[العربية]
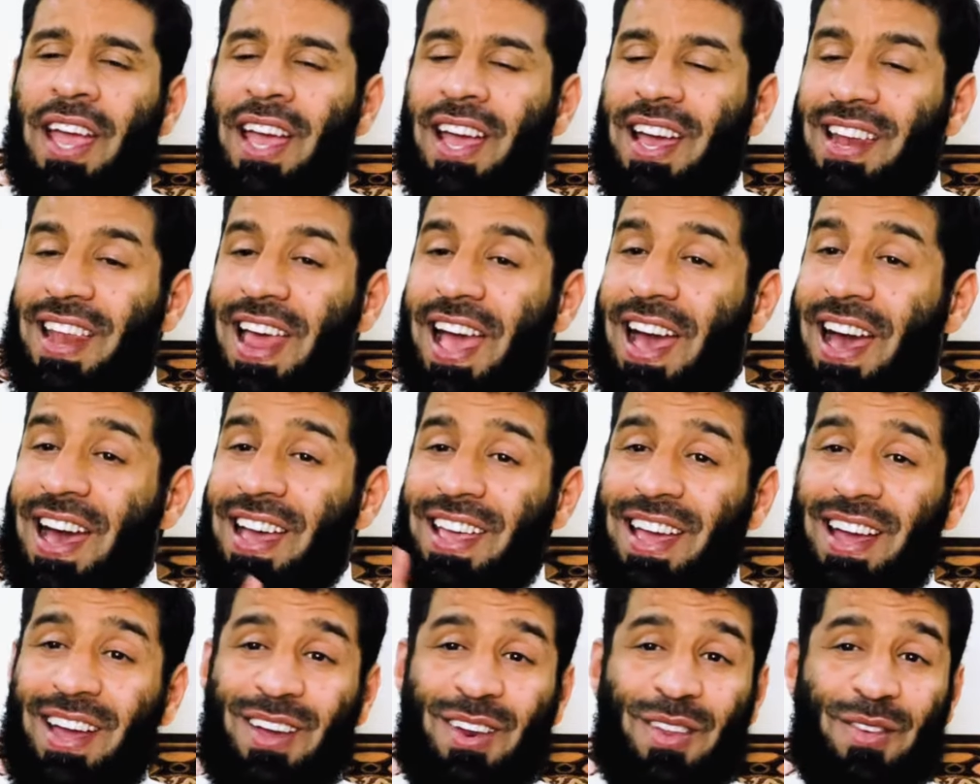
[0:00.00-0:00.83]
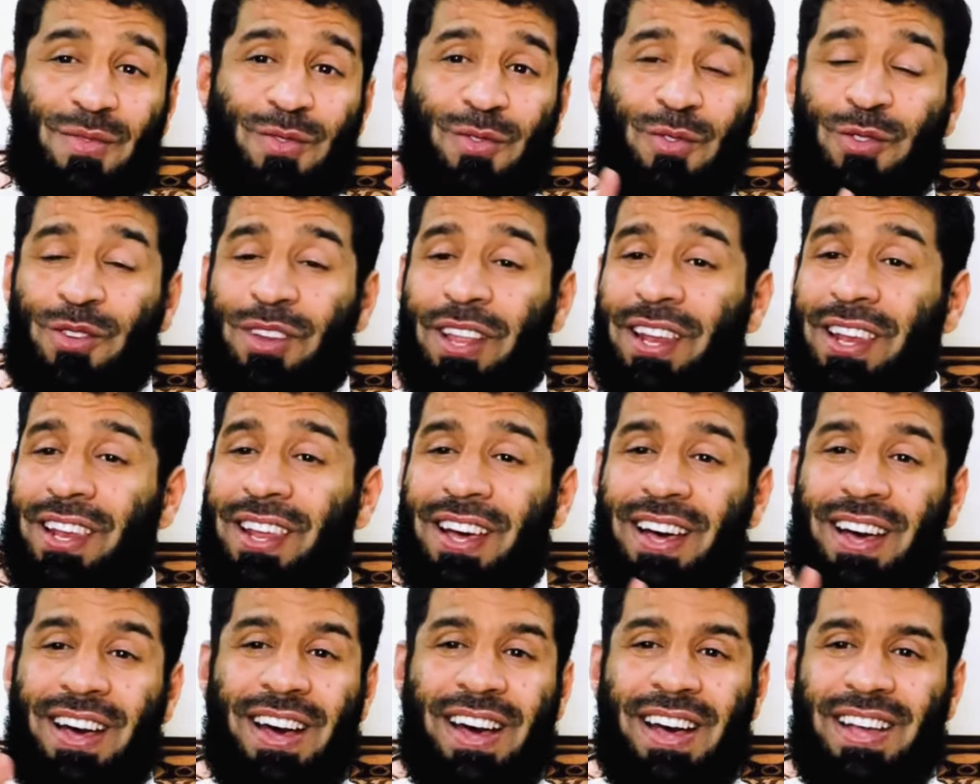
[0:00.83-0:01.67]
لا يعرفون
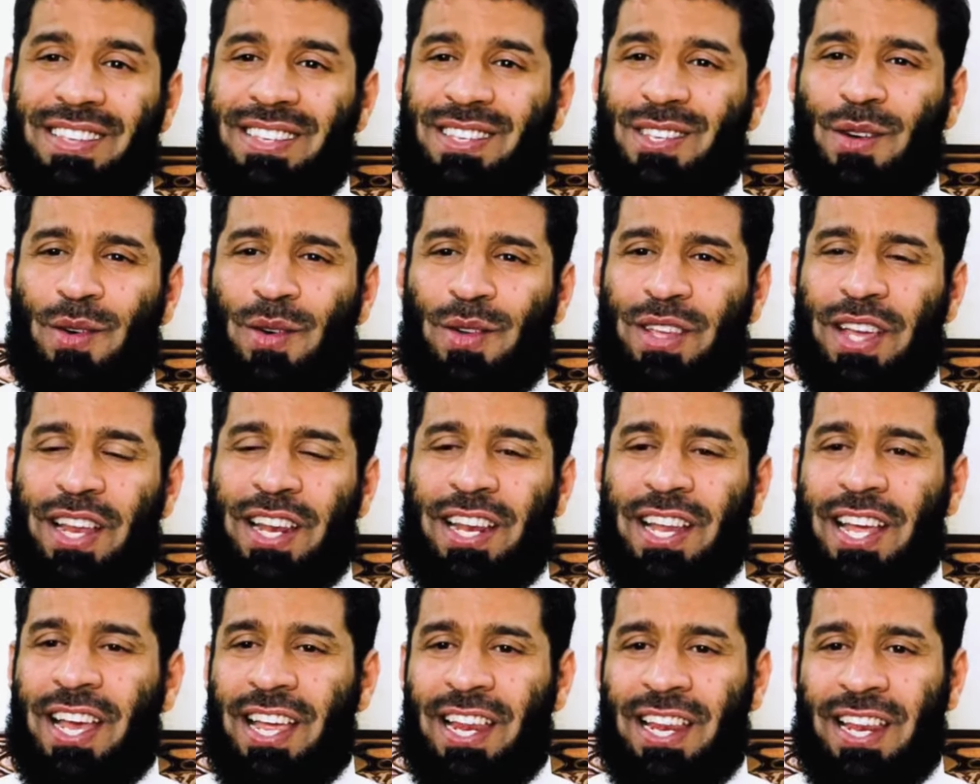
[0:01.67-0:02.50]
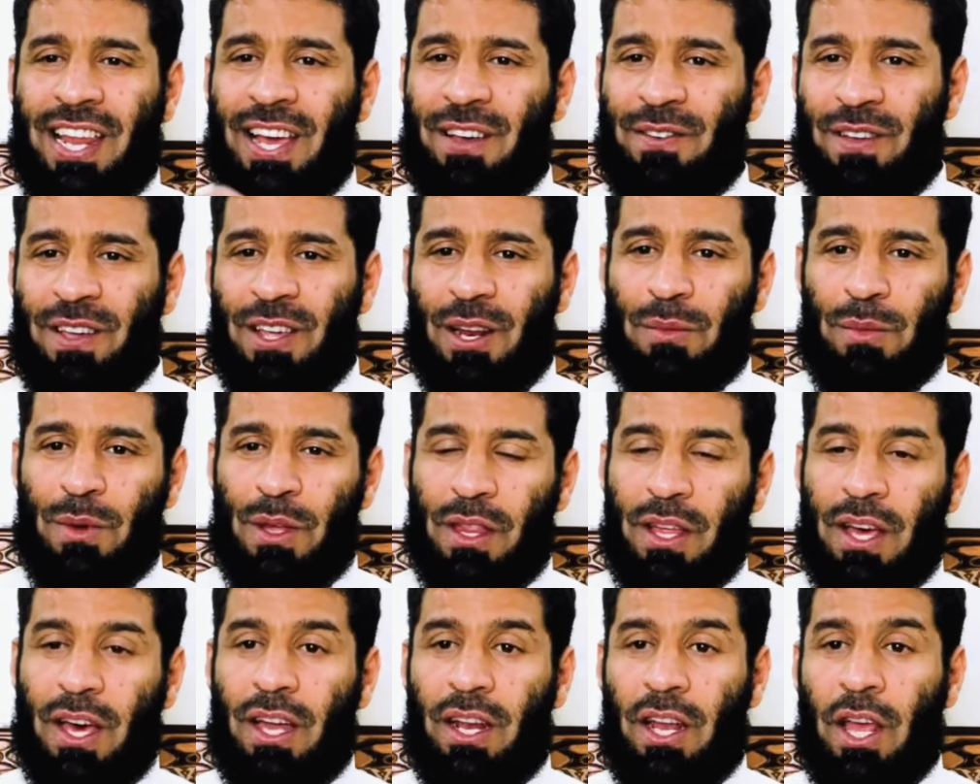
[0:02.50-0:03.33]
الله عز وجل إلا في
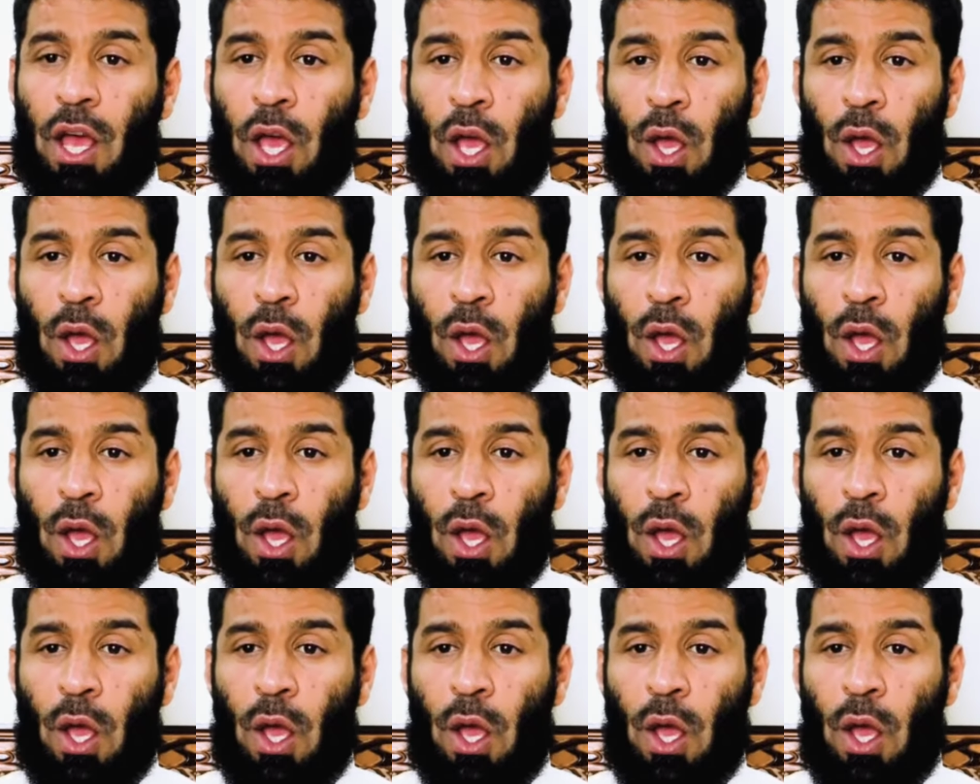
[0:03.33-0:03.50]
رمضان